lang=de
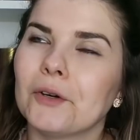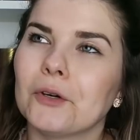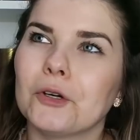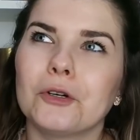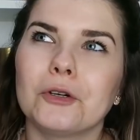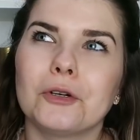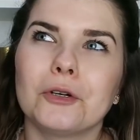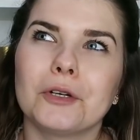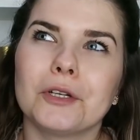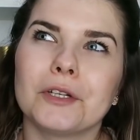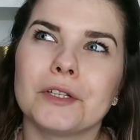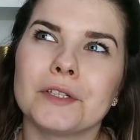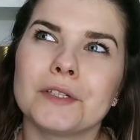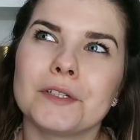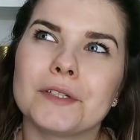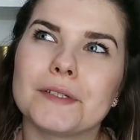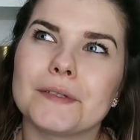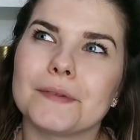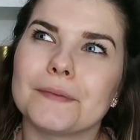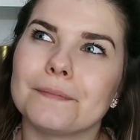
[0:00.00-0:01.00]

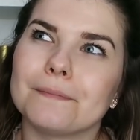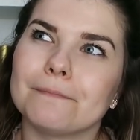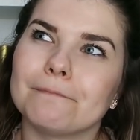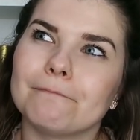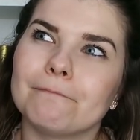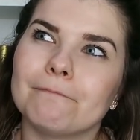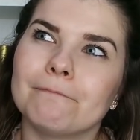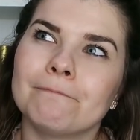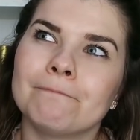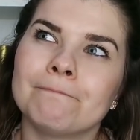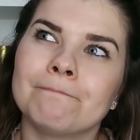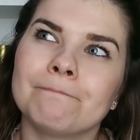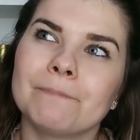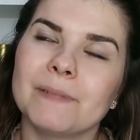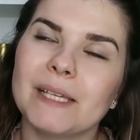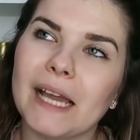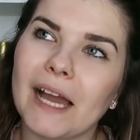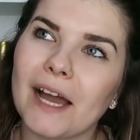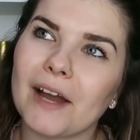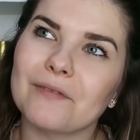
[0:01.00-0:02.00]
Und
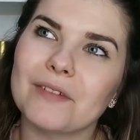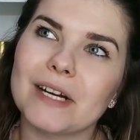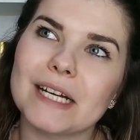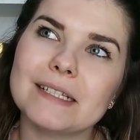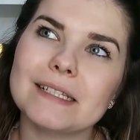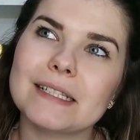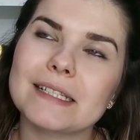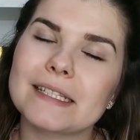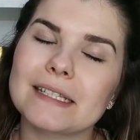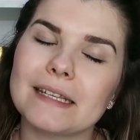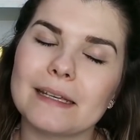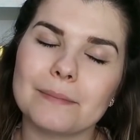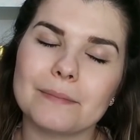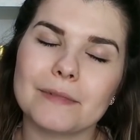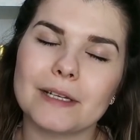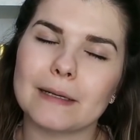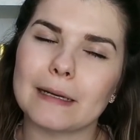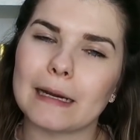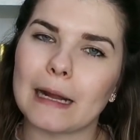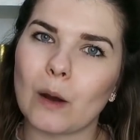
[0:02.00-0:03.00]
ja, was es
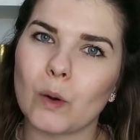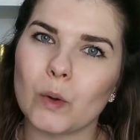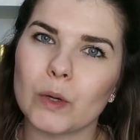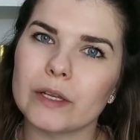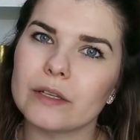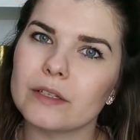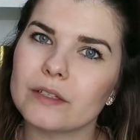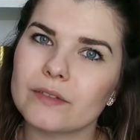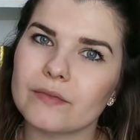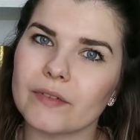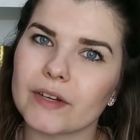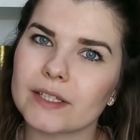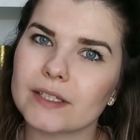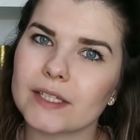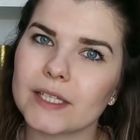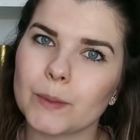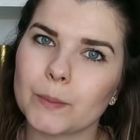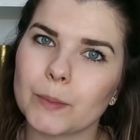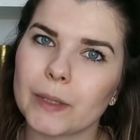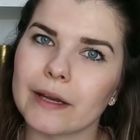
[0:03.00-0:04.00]
eben genau ist,
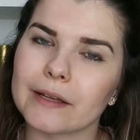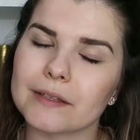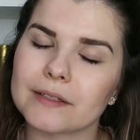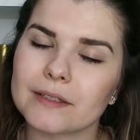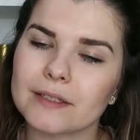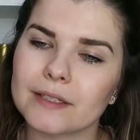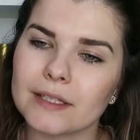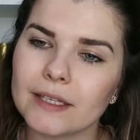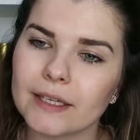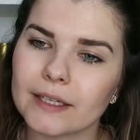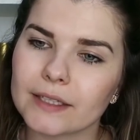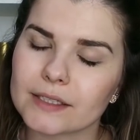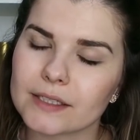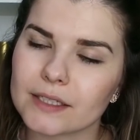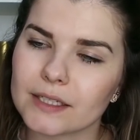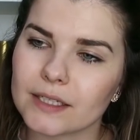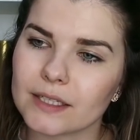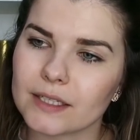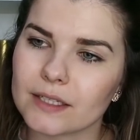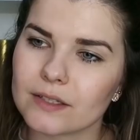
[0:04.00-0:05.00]
was hier passiert
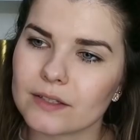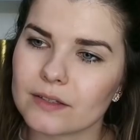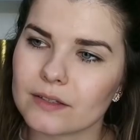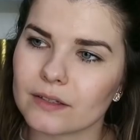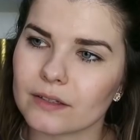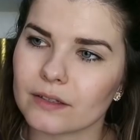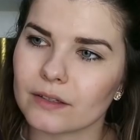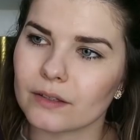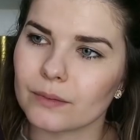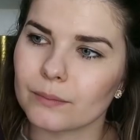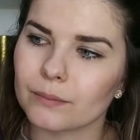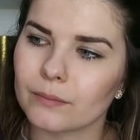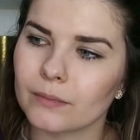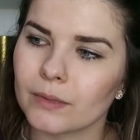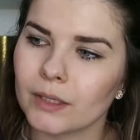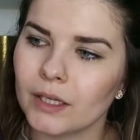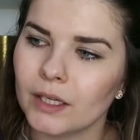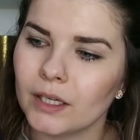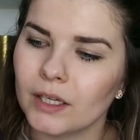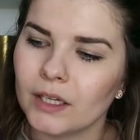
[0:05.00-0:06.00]
ist,
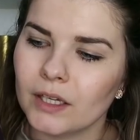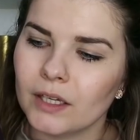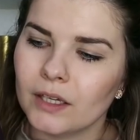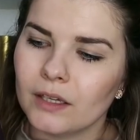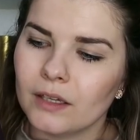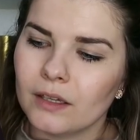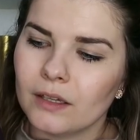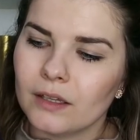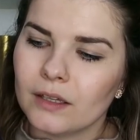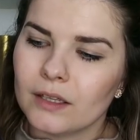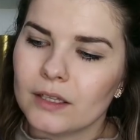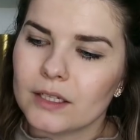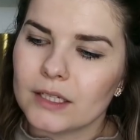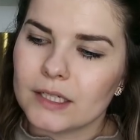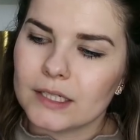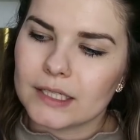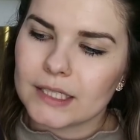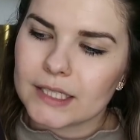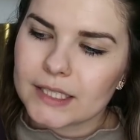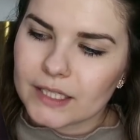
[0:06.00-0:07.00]
ähm,
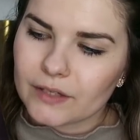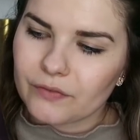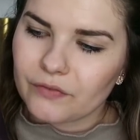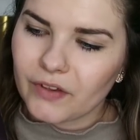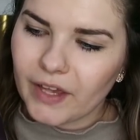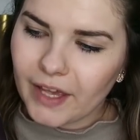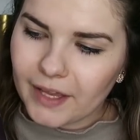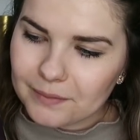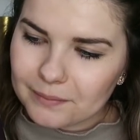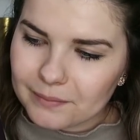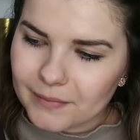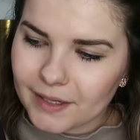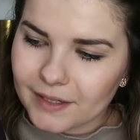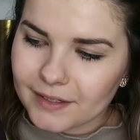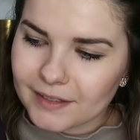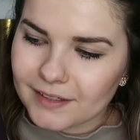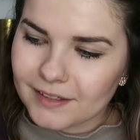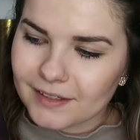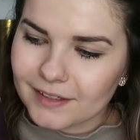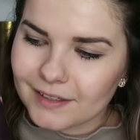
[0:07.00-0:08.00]
das erfährt
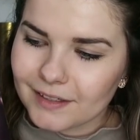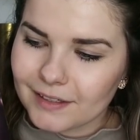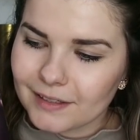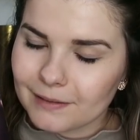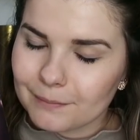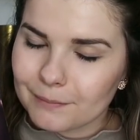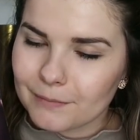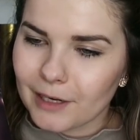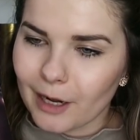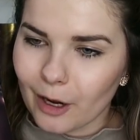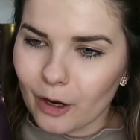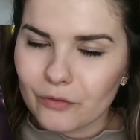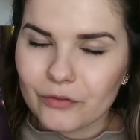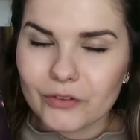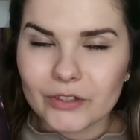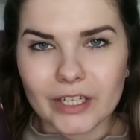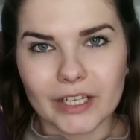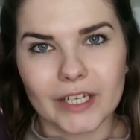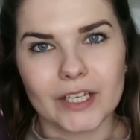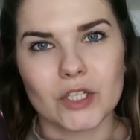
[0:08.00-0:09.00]
man im
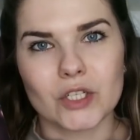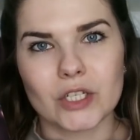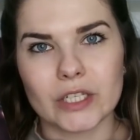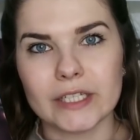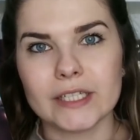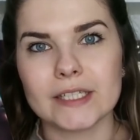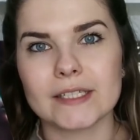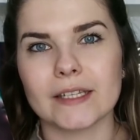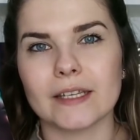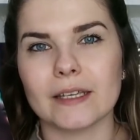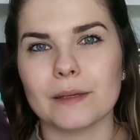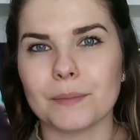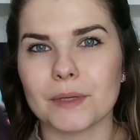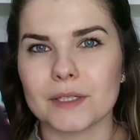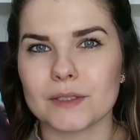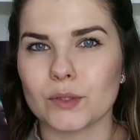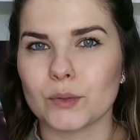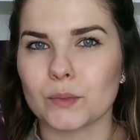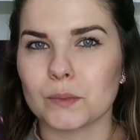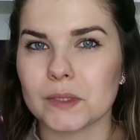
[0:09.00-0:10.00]
Laufe der Geschichte
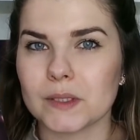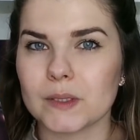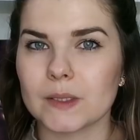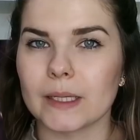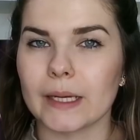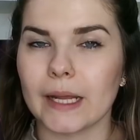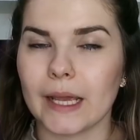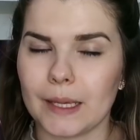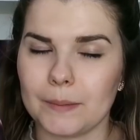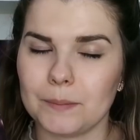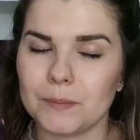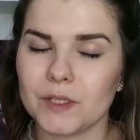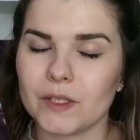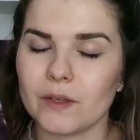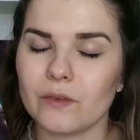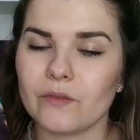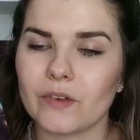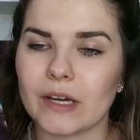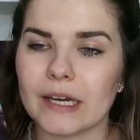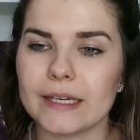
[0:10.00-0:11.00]
immer so ein bisschen
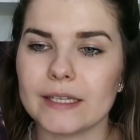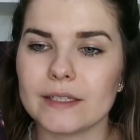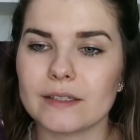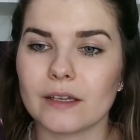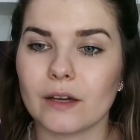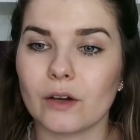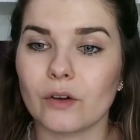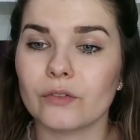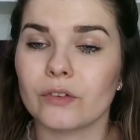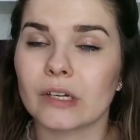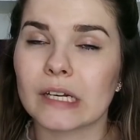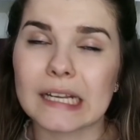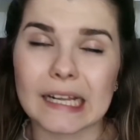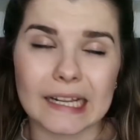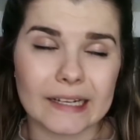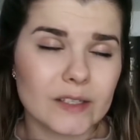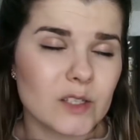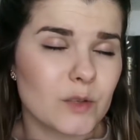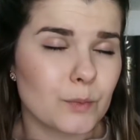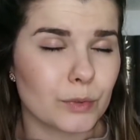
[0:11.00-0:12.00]
häppchenweise auf eine
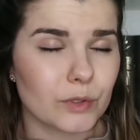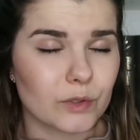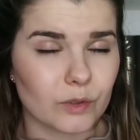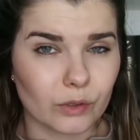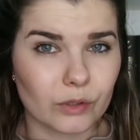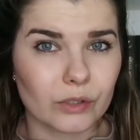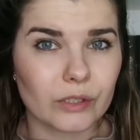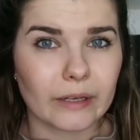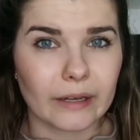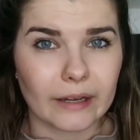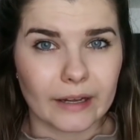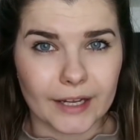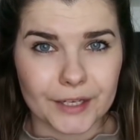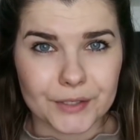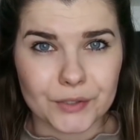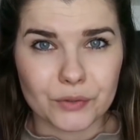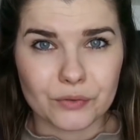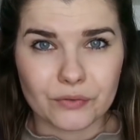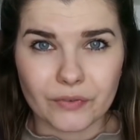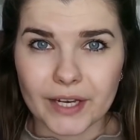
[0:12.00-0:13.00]
ganz besondere
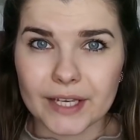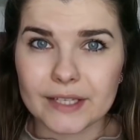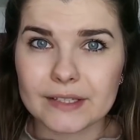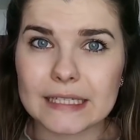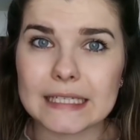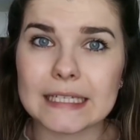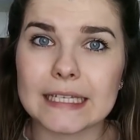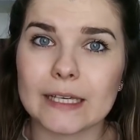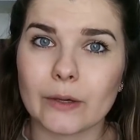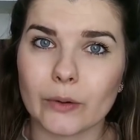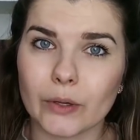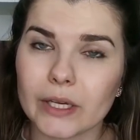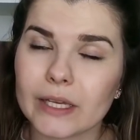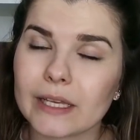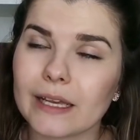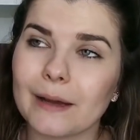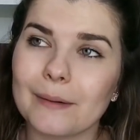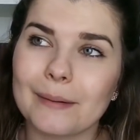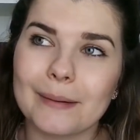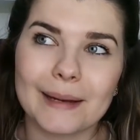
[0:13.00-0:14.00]
Art und Weise, die ich
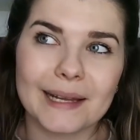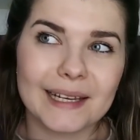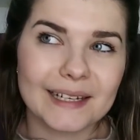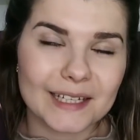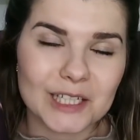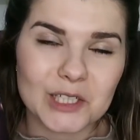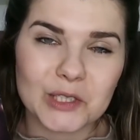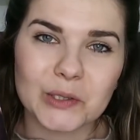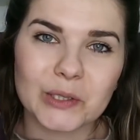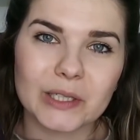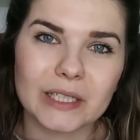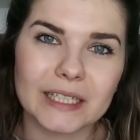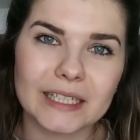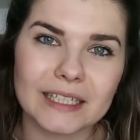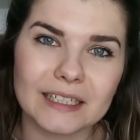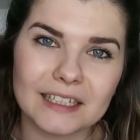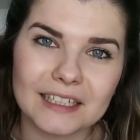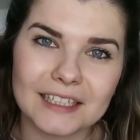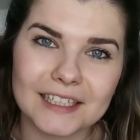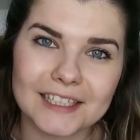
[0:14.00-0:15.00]
euch aber
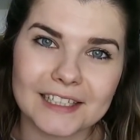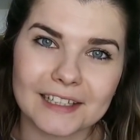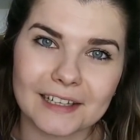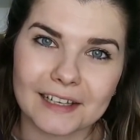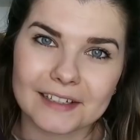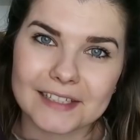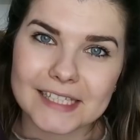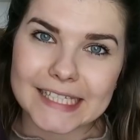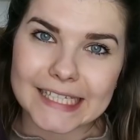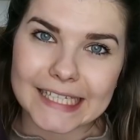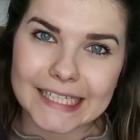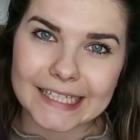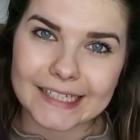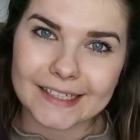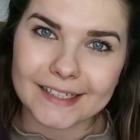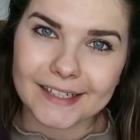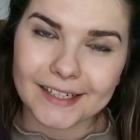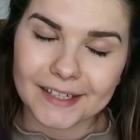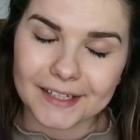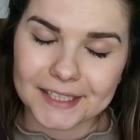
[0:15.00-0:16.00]
natürlich nicht
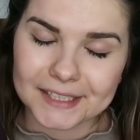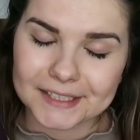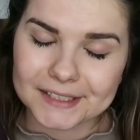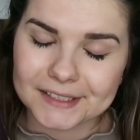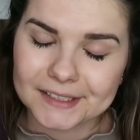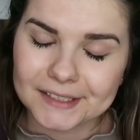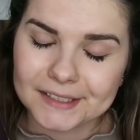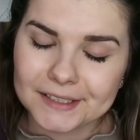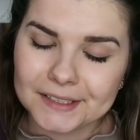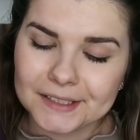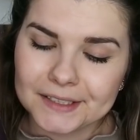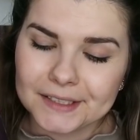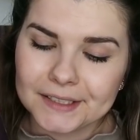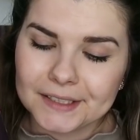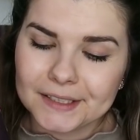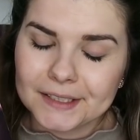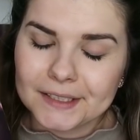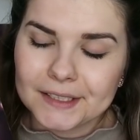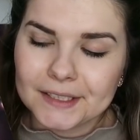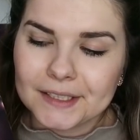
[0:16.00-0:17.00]
erzählen kann.
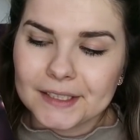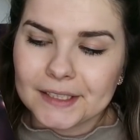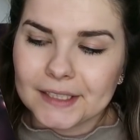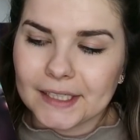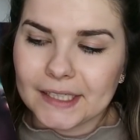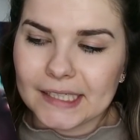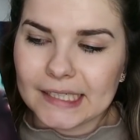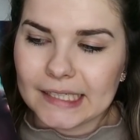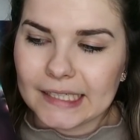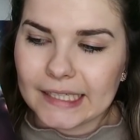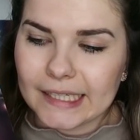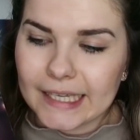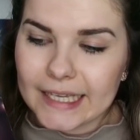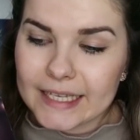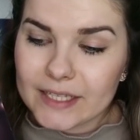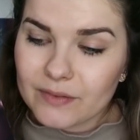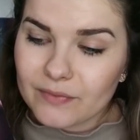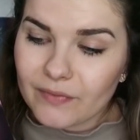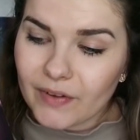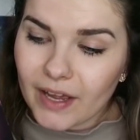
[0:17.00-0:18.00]

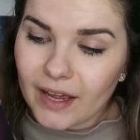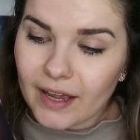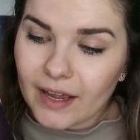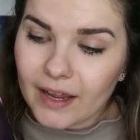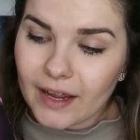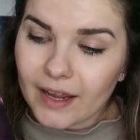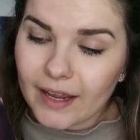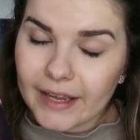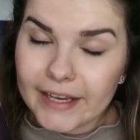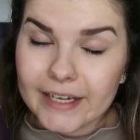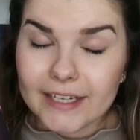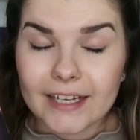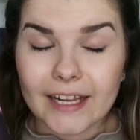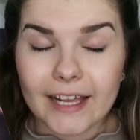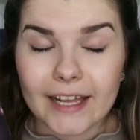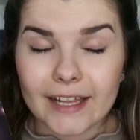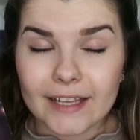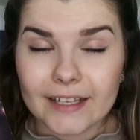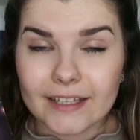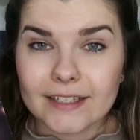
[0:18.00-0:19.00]
Es war ein
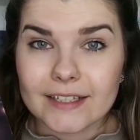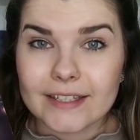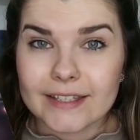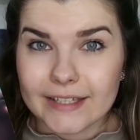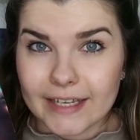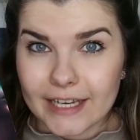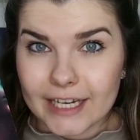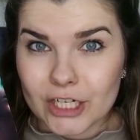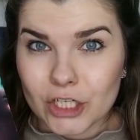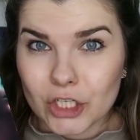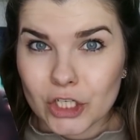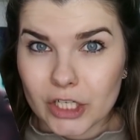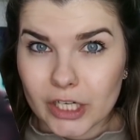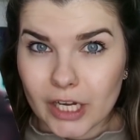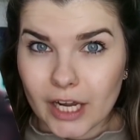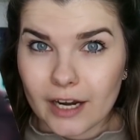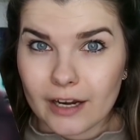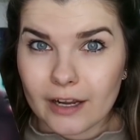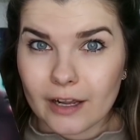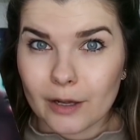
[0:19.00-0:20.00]
sehr
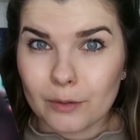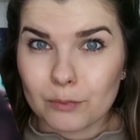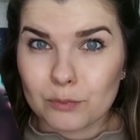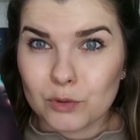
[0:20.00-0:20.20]
starker